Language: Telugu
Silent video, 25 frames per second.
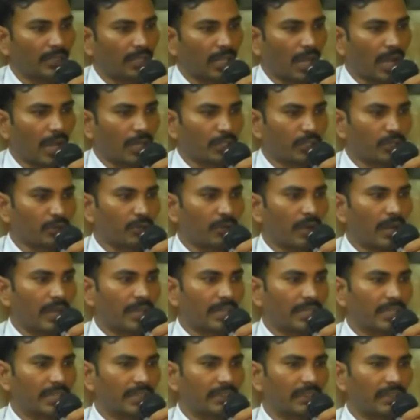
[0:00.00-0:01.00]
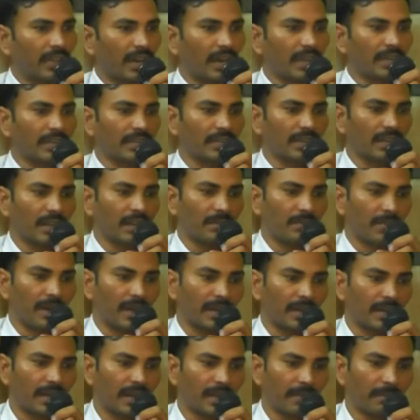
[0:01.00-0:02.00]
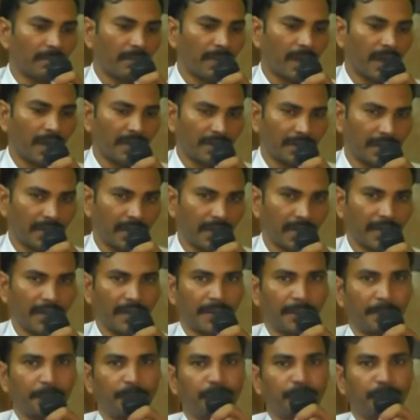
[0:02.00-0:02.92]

దాటువారికి దారిగా మారిన మాదిరి